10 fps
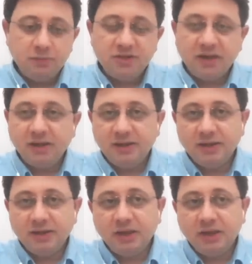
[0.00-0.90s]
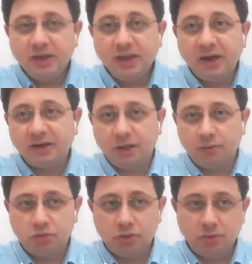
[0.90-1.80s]
şimdi sen dedin ki nereden
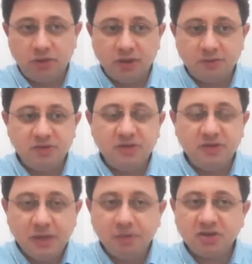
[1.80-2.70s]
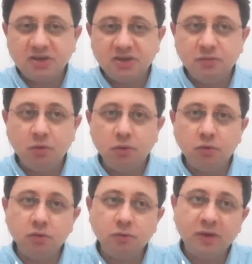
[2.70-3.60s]
almış olabilirler? Bizim ilk başta şimdi
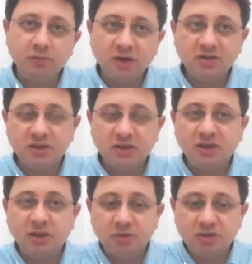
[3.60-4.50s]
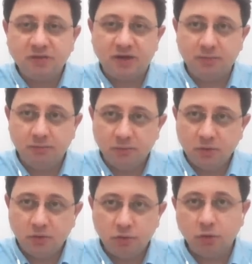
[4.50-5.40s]
o gün ben birkaç yerde demeç verdim.
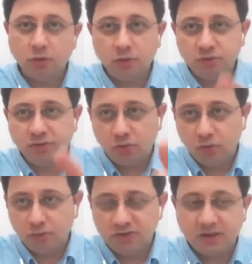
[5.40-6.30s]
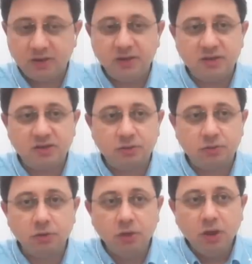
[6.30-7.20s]
E, Tolga Özbek Komsen'de de
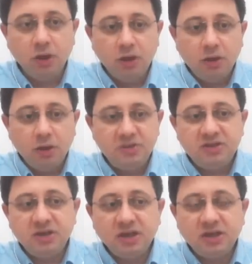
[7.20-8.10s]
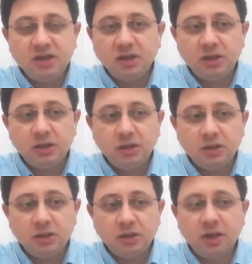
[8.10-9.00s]
çıktı o. Biz direkt
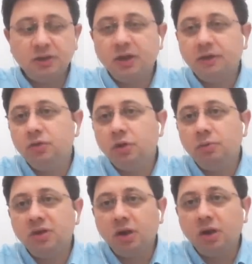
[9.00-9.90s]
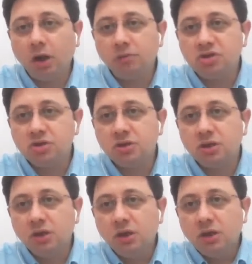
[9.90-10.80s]
e, Kaddafi döneminde kalmış
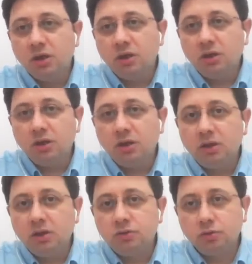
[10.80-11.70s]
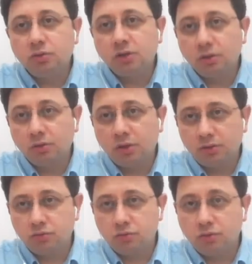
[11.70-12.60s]
e, sukutlar
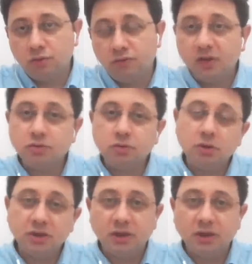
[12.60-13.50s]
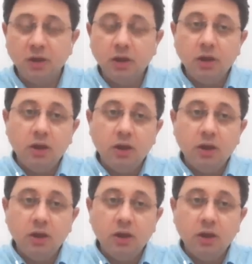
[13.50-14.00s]
olarak düşündük. Fakat sonradan